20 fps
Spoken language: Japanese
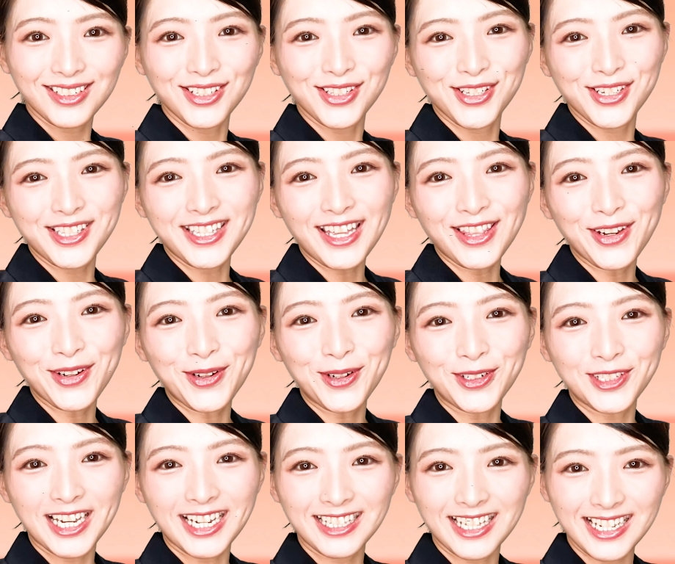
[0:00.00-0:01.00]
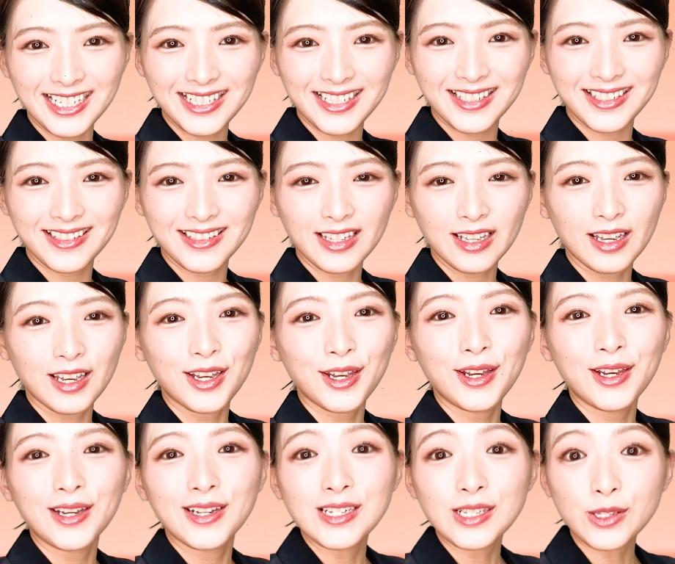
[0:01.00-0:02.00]
続いてのコーナーです。
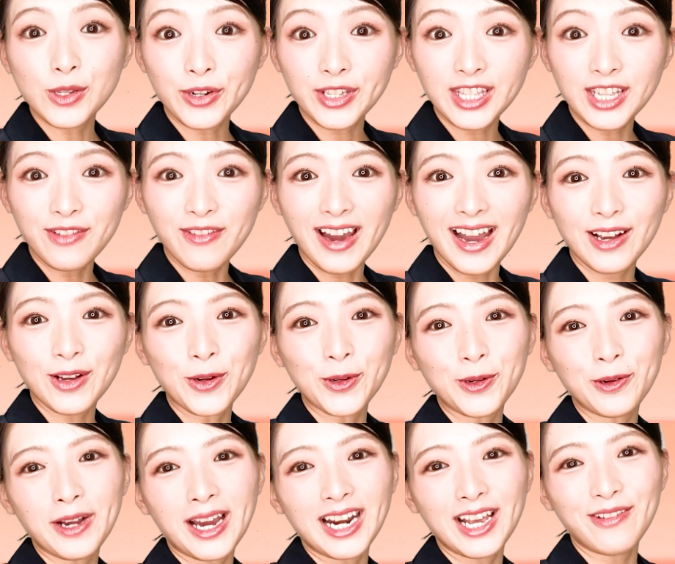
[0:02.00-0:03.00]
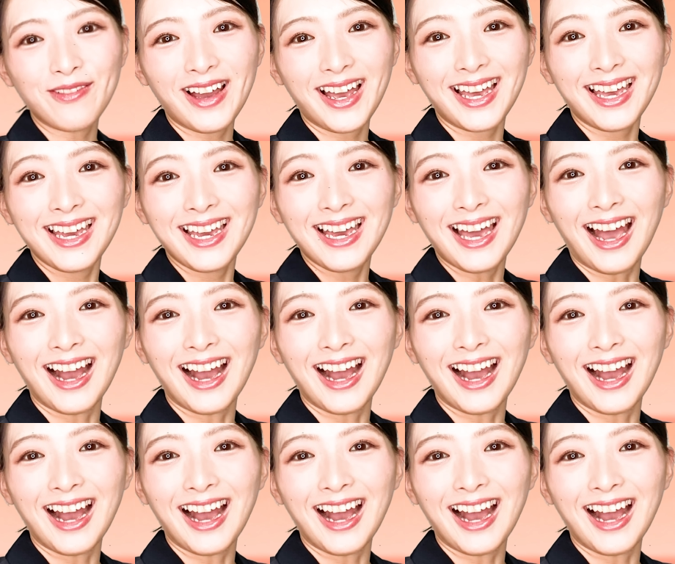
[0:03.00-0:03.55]
それではここからは